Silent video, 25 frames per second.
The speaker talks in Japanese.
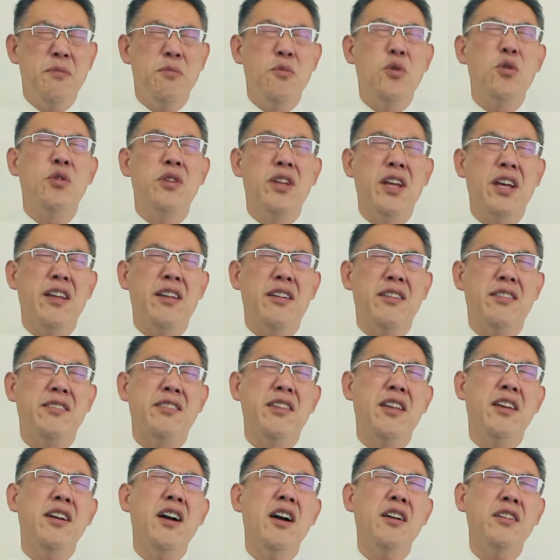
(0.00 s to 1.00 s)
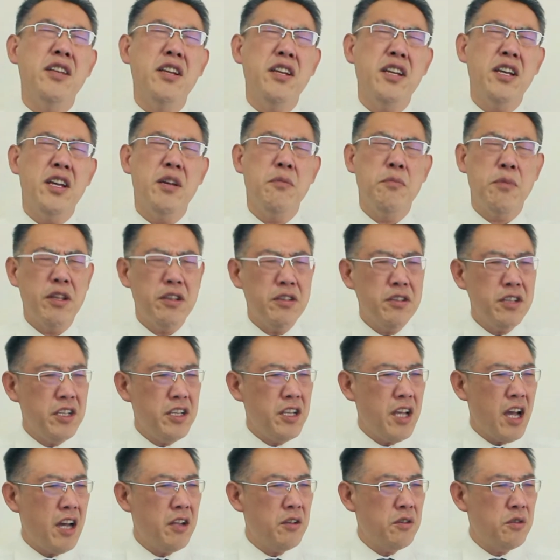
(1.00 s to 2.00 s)
僕ね、性格的、別
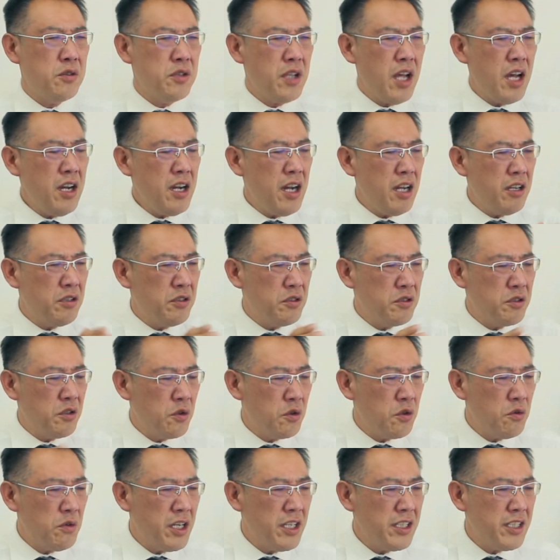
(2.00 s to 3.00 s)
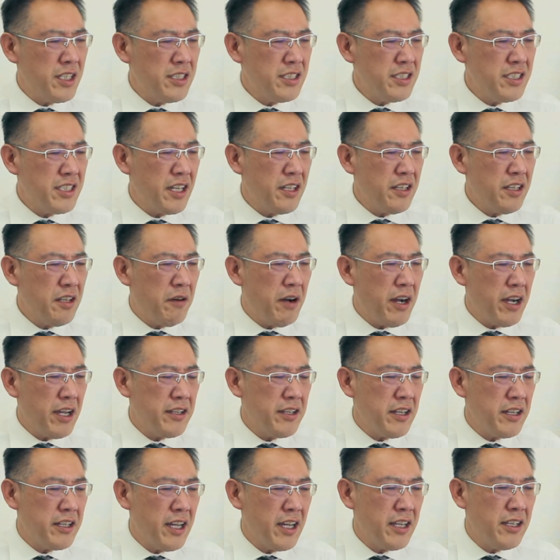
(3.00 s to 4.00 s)
にあのなんかの呪われた石蹴ったわけ
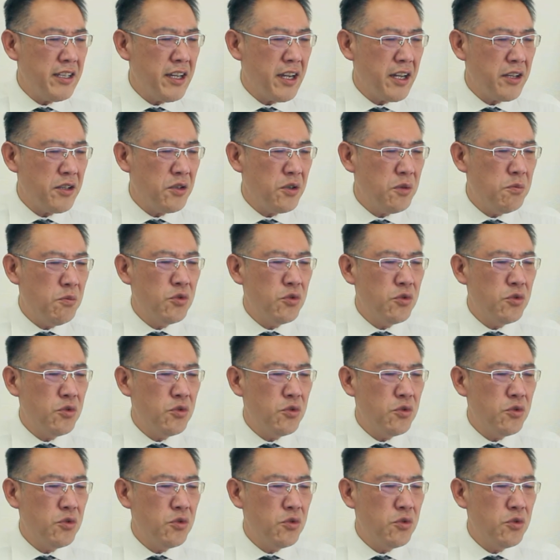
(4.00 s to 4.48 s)
じゃないんだけど、